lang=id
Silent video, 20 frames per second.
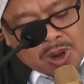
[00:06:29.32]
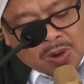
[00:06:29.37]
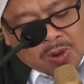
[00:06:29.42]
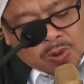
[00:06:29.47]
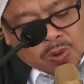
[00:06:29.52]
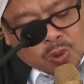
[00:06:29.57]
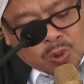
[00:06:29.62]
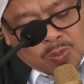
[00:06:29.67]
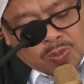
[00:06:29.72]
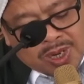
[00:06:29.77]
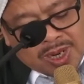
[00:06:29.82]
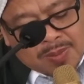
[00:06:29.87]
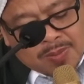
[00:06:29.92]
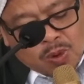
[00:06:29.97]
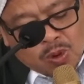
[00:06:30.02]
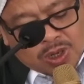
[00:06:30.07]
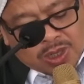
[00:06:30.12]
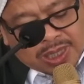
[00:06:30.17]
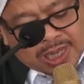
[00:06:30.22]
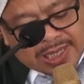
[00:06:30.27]
wa kutubil
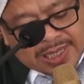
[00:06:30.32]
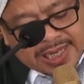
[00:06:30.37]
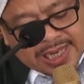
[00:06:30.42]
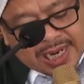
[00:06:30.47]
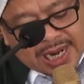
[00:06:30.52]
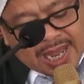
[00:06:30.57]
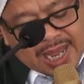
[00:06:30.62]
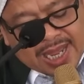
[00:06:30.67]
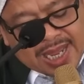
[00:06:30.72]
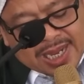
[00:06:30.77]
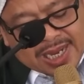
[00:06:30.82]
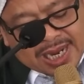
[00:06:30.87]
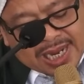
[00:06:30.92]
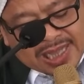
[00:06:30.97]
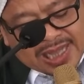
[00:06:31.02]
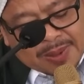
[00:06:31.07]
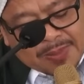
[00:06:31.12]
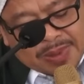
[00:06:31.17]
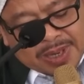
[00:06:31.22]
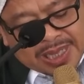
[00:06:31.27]
mu'tajilah
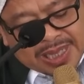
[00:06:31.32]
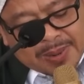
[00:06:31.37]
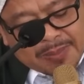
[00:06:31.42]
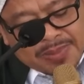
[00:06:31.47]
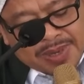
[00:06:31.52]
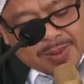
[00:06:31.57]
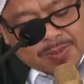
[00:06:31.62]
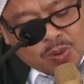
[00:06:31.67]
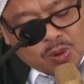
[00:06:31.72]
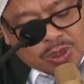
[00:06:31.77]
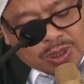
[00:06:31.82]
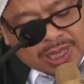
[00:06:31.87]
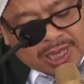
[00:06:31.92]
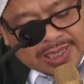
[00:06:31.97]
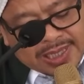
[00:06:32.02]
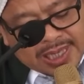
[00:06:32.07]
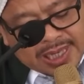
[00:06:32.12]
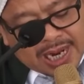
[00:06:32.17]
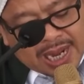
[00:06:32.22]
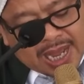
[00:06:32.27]
kitab-kitabnya
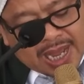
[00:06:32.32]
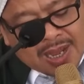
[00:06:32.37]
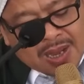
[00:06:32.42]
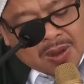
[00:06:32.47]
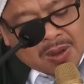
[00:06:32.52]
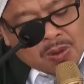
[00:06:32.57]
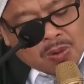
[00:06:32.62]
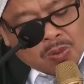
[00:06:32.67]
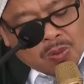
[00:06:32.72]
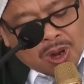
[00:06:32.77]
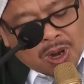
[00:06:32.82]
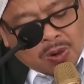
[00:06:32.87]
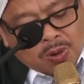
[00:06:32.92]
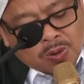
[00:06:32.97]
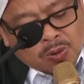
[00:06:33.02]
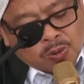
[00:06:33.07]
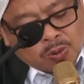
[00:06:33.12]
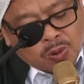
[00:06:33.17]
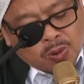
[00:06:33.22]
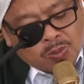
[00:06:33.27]
mu'tajilah wa
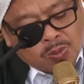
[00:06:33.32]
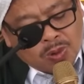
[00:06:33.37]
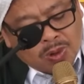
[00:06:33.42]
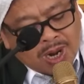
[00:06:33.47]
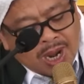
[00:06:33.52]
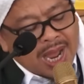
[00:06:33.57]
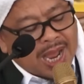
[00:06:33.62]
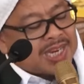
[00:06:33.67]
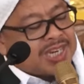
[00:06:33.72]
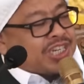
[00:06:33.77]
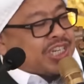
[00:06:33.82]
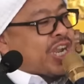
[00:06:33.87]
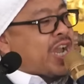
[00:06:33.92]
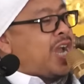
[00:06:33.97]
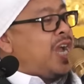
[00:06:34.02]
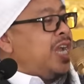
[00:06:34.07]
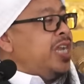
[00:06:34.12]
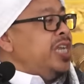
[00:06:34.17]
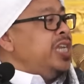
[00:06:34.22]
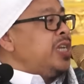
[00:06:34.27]
kutubul
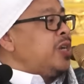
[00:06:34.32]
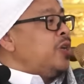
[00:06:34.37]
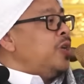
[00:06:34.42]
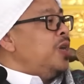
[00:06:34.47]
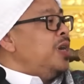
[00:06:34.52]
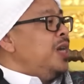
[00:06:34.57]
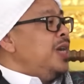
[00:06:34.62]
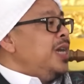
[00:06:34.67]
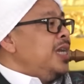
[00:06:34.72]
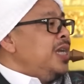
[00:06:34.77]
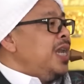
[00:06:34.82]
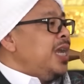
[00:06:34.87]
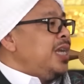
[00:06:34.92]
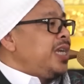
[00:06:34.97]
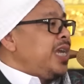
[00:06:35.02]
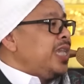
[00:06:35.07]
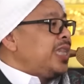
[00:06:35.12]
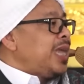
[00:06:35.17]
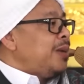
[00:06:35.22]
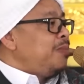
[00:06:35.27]
asyairah
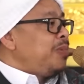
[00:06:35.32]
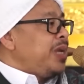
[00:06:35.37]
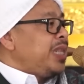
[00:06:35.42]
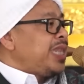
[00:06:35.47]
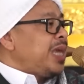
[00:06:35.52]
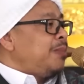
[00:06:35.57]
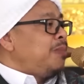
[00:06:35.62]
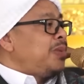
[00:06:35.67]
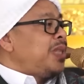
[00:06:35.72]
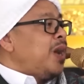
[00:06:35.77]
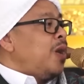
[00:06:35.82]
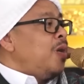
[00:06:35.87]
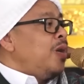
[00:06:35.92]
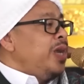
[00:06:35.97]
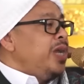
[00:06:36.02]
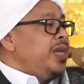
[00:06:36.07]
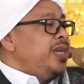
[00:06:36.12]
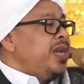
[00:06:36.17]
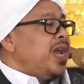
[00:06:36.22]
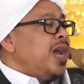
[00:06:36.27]
dan kitab-kitab
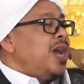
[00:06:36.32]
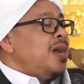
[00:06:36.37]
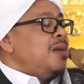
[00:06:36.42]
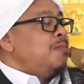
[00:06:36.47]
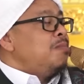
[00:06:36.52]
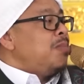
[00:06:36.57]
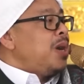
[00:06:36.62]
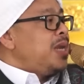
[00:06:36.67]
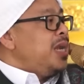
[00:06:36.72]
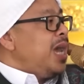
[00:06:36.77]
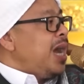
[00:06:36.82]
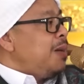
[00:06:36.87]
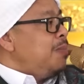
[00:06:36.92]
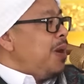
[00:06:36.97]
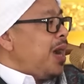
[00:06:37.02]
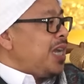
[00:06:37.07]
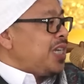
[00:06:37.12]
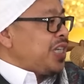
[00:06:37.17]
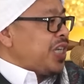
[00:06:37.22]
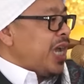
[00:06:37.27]
tauhidnya
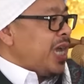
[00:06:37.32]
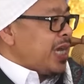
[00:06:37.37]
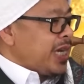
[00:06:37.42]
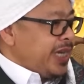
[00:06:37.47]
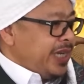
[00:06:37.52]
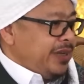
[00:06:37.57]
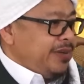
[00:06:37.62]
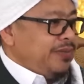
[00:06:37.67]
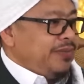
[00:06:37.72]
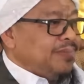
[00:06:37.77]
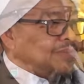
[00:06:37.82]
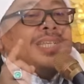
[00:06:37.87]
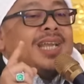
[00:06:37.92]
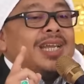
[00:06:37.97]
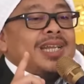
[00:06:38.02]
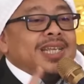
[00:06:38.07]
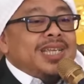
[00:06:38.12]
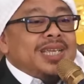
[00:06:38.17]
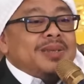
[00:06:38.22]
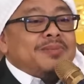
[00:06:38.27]
madhab asy'ari.
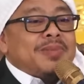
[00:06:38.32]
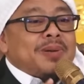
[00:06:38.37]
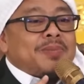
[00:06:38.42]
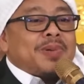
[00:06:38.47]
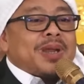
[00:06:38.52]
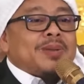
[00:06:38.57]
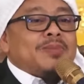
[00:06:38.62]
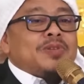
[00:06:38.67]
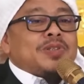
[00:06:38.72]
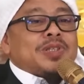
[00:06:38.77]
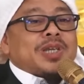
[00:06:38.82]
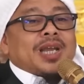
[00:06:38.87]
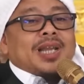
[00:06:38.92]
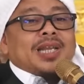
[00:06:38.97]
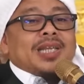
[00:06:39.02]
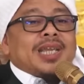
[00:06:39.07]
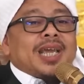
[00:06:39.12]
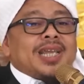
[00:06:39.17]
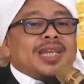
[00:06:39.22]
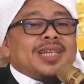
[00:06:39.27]
Jadi Bapak Ibu
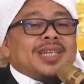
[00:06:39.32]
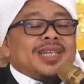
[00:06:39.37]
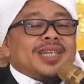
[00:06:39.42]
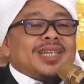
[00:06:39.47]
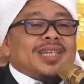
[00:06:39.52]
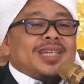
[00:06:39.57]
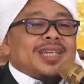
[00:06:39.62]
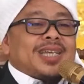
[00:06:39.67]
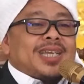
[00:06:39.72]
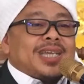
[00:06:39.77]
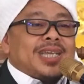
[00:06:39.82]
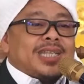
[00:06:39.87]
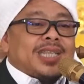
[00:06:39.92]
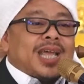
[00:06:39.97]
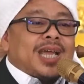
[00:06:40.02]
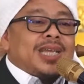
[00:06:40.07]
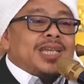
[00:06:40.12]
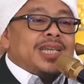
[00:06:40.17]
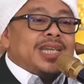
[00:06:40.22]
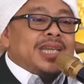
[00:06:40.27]
sekalian,
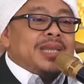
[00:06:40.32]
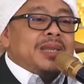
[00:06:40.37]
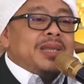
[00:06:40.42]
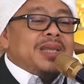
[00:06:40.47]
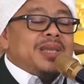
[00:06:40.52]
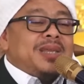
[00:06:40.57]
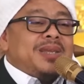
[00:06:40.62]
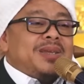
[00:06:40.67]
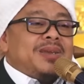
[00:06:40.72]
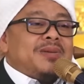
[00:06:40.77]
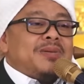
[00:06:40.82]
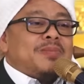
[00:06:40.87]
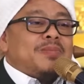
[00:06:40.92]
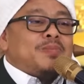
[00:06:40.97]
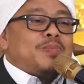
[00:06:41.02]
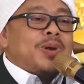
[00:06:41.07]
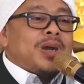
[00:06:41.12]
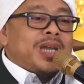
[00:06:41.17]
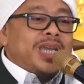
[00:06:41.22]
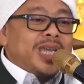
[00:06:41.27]
kita ini
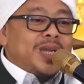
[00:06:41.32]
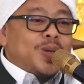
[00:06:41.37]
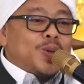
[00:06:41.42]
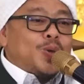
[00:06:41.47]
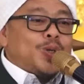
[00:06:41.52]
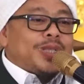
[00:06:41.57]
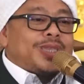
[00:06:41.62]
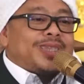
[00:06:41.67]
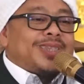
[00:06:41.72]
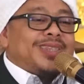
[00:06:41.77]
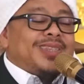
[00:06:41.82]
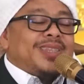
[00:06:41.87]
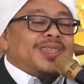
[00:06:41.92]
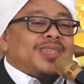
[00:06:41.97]
pengikut